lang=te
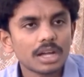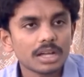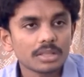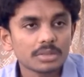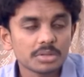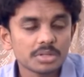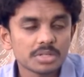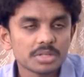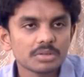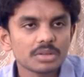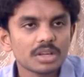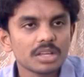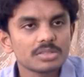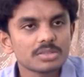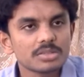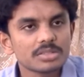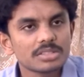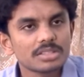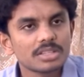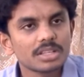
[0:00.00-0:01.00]
అదృష్టం కలిసి
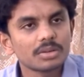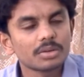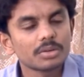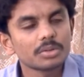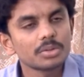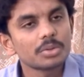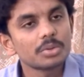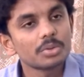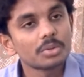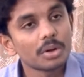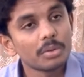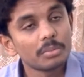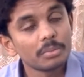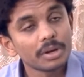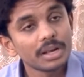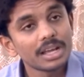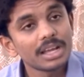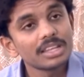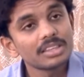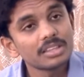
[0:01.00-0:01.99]
వస్తుందని కొందరు
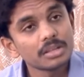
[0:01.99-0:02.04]
కొబ్బరికాయలు